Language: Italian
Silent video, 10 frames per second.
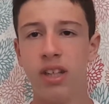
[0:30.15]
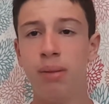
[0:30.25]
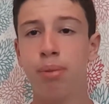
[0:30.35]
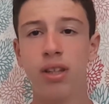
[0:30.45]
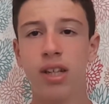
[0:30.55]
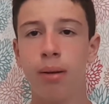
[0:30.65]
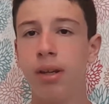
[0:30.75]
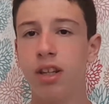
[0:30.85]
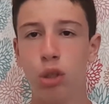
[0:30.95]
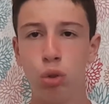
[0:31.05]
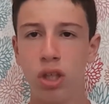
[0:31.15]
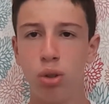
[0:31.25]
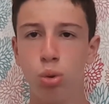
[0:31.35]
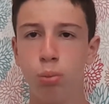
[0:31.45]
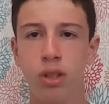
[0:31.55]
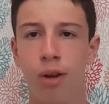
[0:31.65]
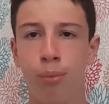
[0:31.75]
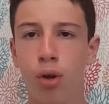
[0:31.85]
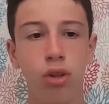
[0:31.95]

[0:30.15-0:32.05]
in praticamente tutte YouTube del